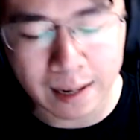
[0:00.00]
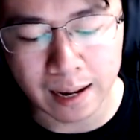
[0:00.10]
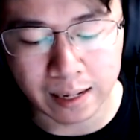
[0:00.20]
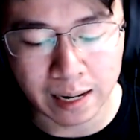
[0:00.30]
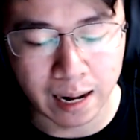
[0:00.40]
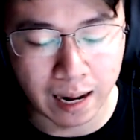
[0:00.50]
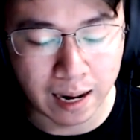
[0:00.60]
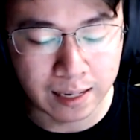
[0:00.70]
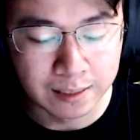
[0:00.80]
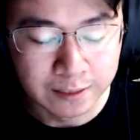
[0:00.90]
karena
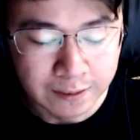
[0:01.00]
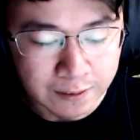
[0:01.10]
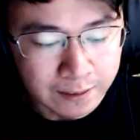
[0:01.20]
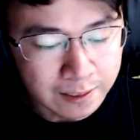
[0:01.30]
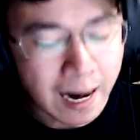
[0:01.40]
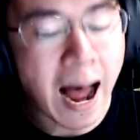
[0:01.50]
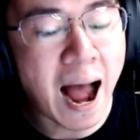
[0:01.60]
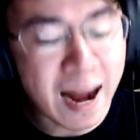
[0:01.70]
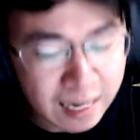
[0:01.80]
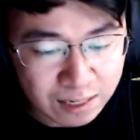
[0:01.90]

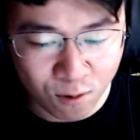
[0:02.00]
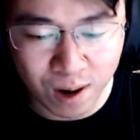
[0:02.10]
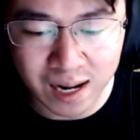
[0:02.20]
kangen gua.